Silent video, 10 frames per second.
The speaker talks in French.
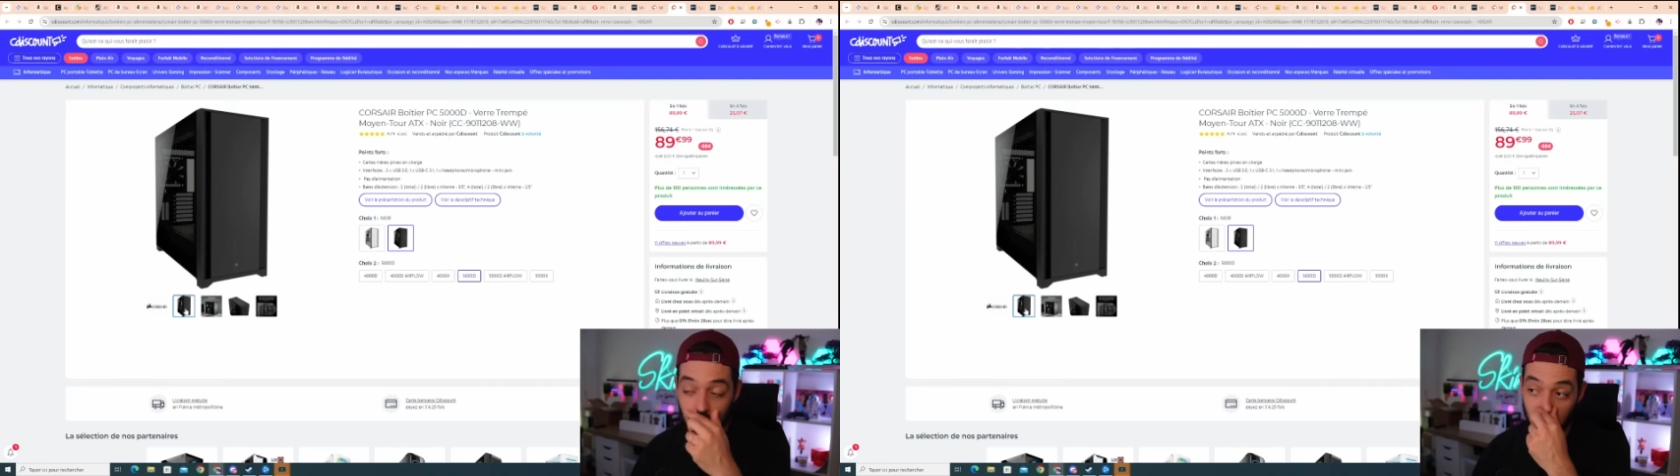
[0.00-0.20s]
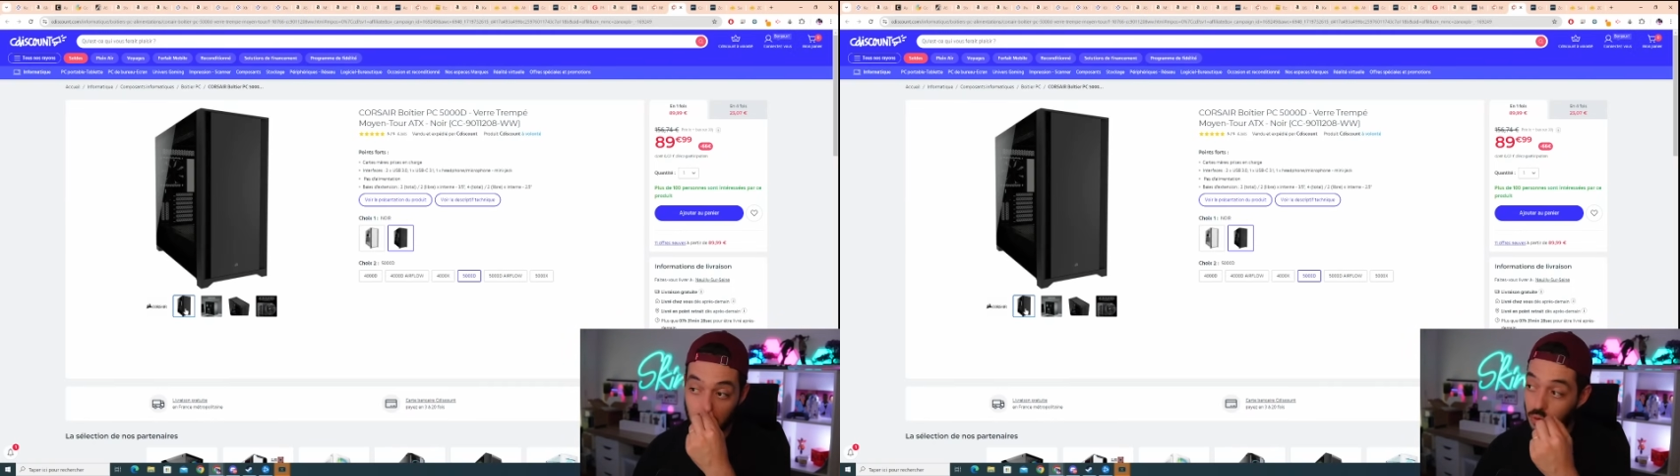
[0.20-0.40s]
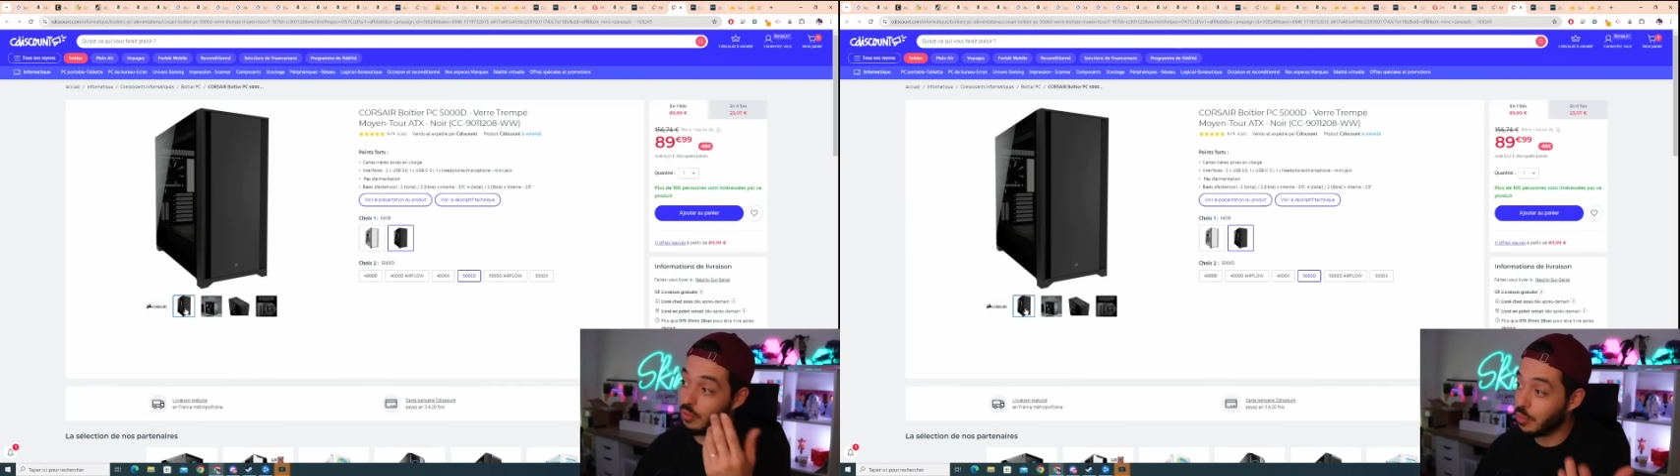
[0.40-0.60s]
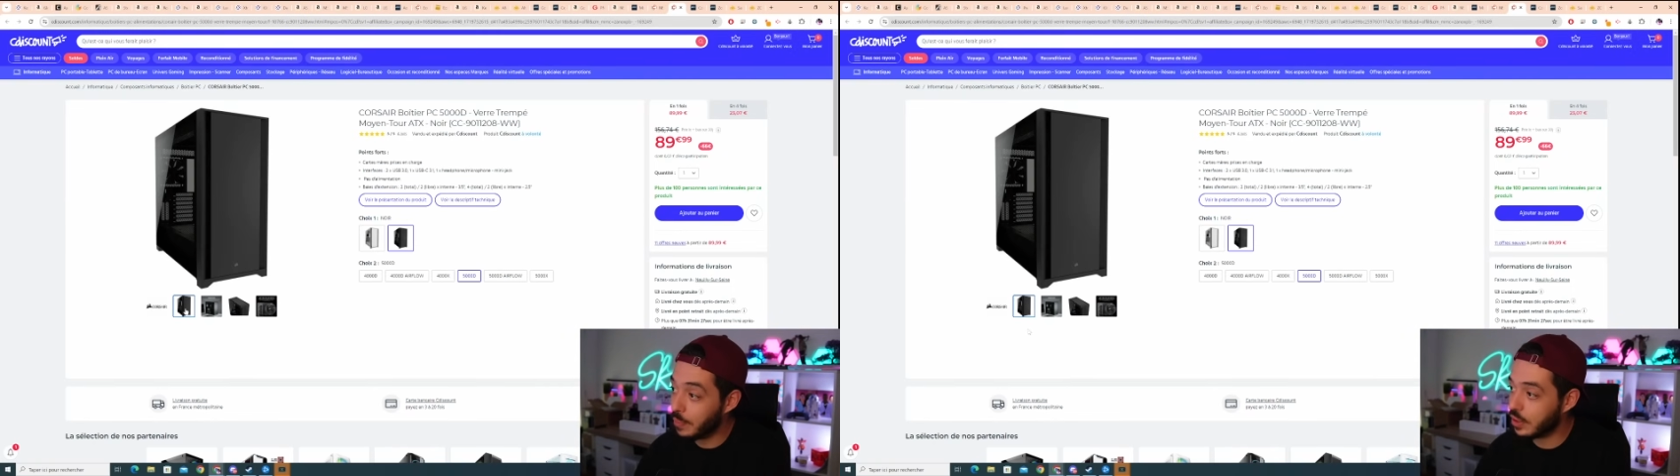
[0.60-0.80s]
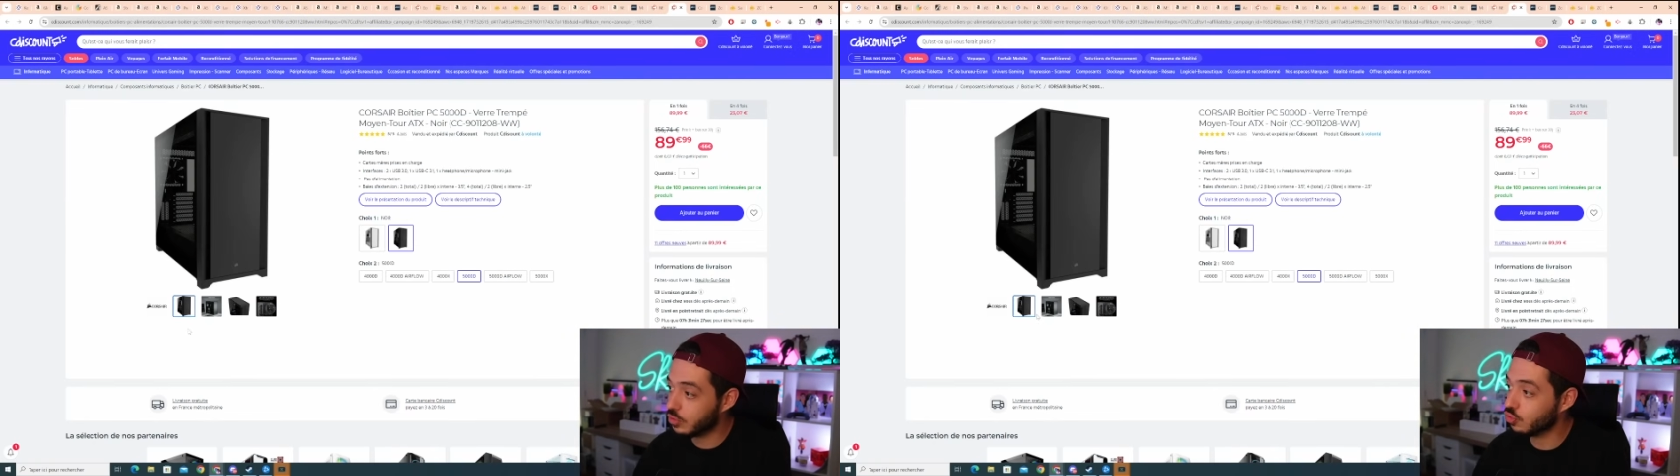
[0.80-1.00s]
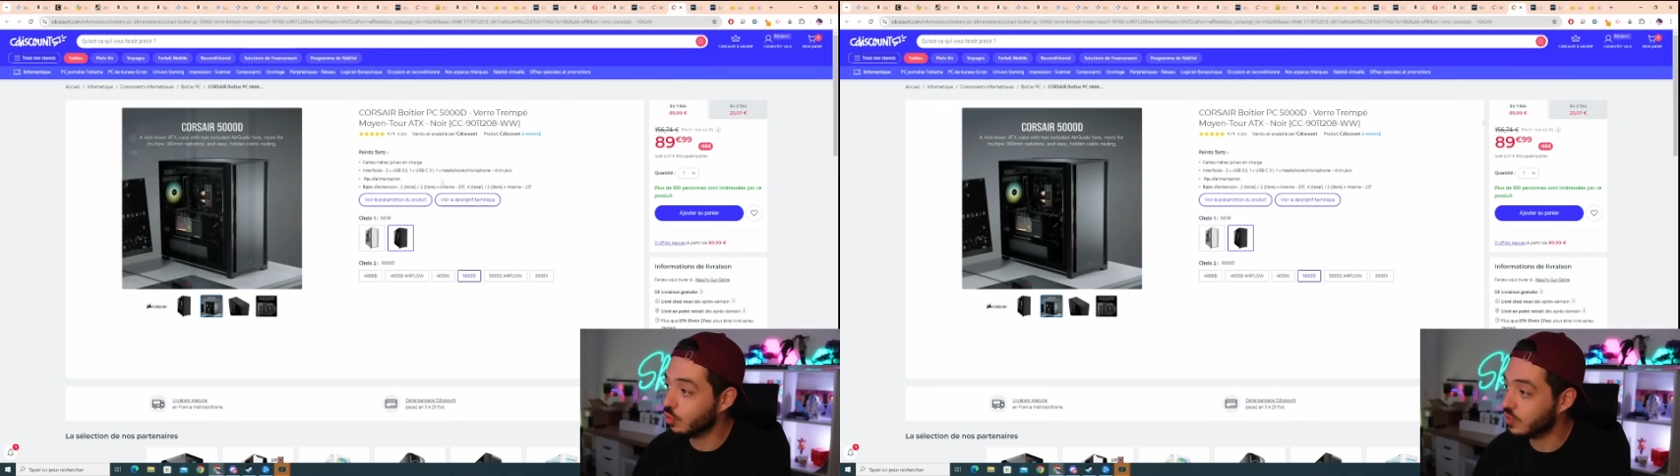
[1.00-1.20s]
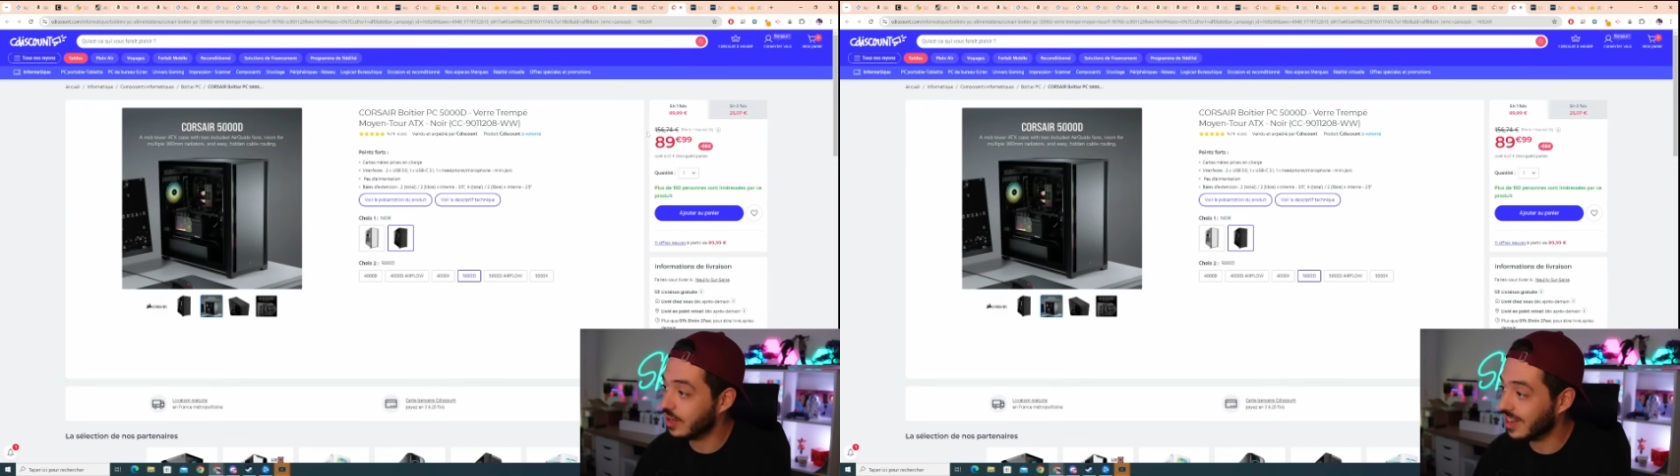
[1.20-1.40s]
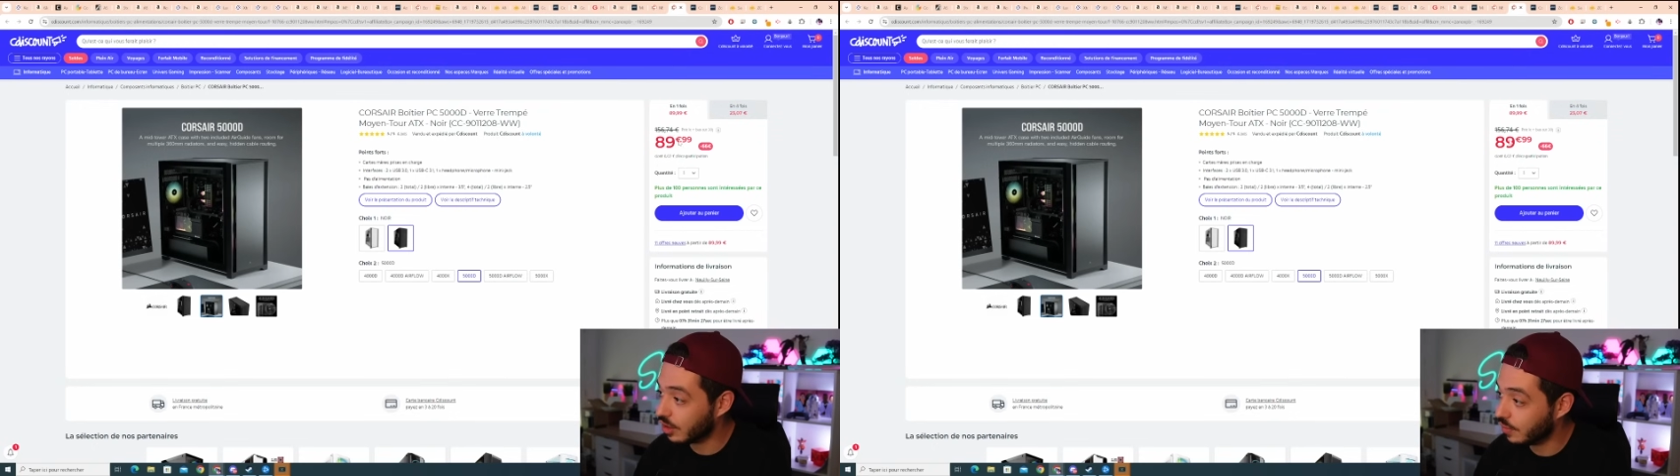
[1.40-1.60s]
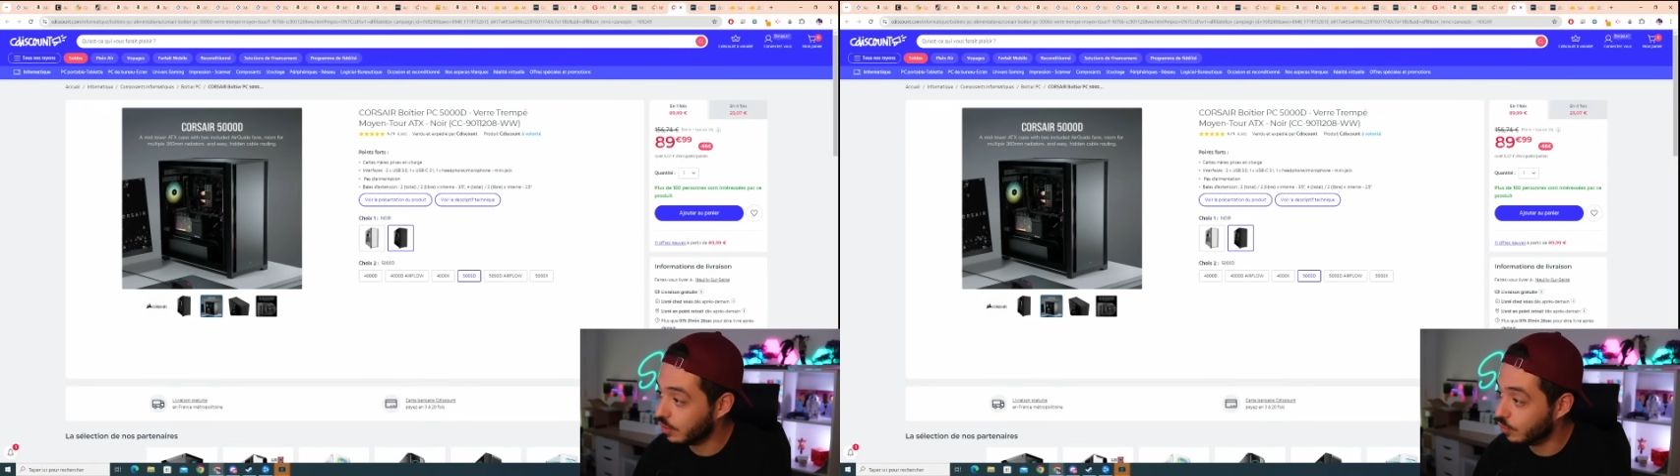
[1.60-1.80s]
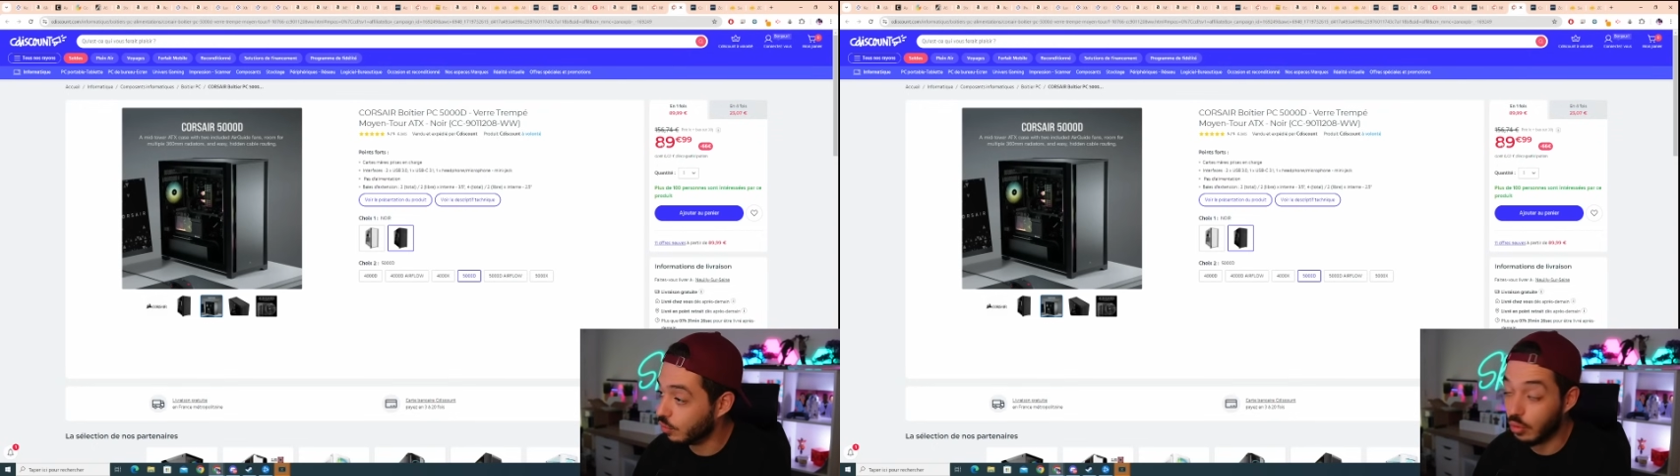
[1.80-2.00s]
Donc moi perso je trouve ça
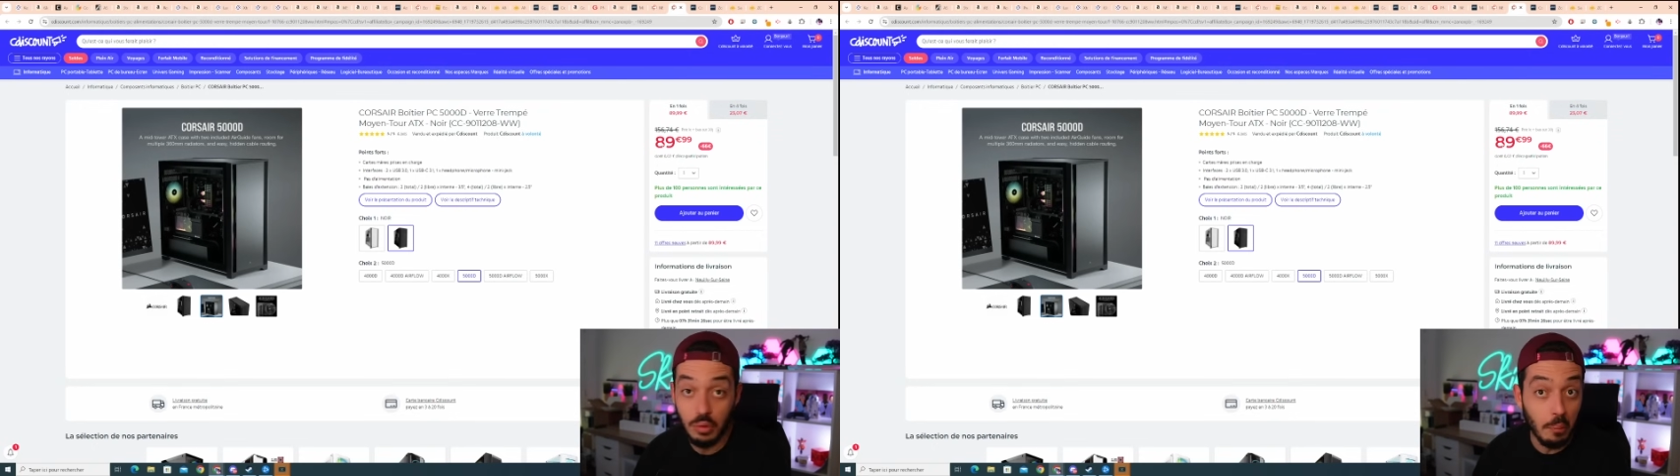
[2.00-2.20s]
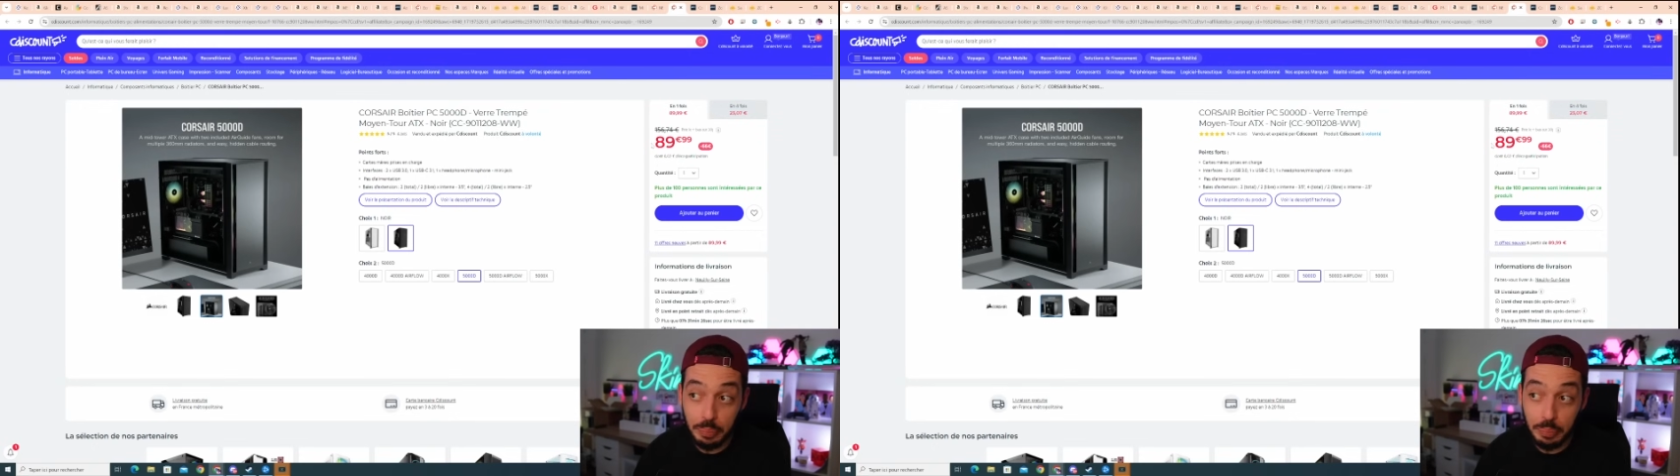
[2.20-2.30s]
89 euros,